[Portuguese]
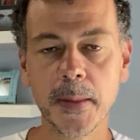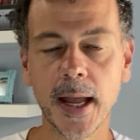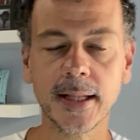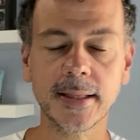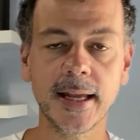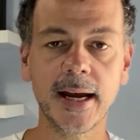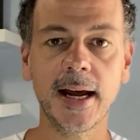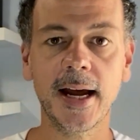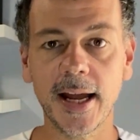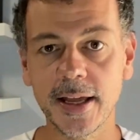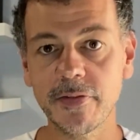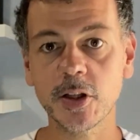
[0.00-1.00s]
até
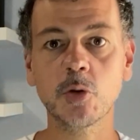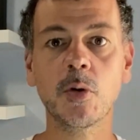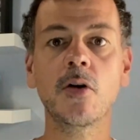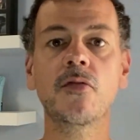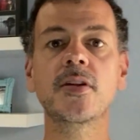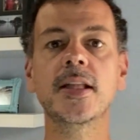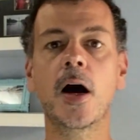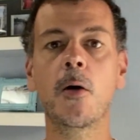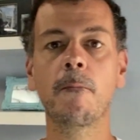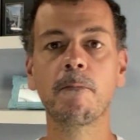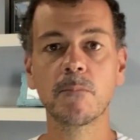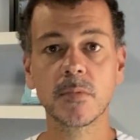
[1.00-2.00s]
a eventual
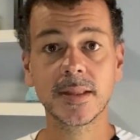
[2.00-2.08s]
final